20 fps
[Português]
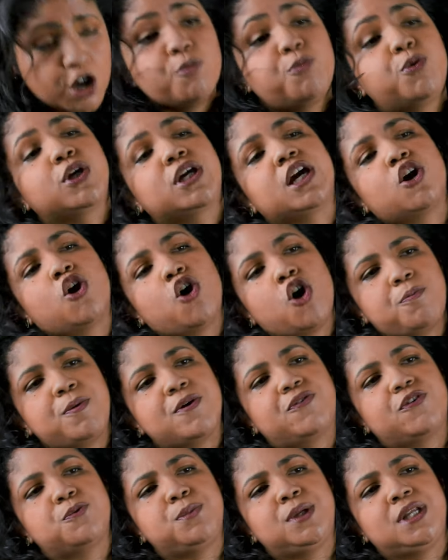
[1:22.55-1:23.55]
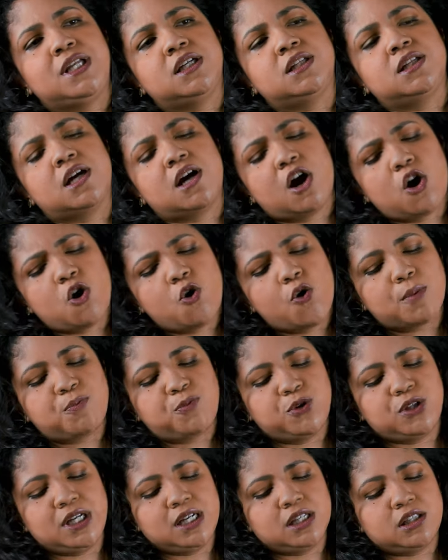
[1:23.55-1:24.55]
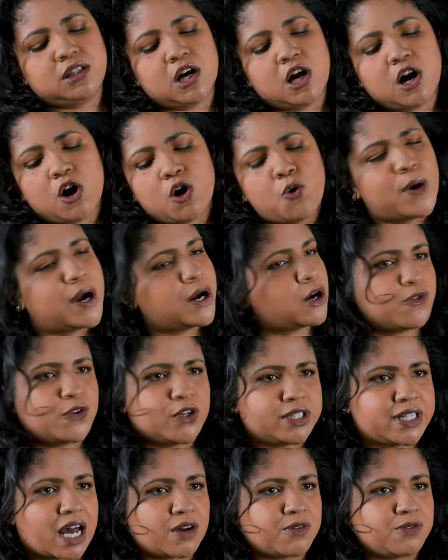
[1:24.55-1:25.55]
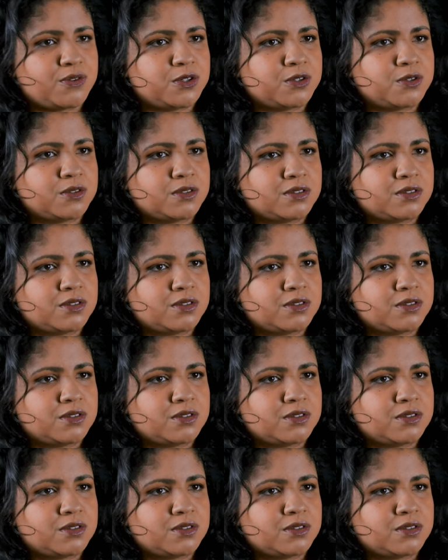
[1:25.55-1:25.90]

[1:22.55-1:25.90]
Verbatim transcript: Porque roupa feminina ou é bonita ou é confortável.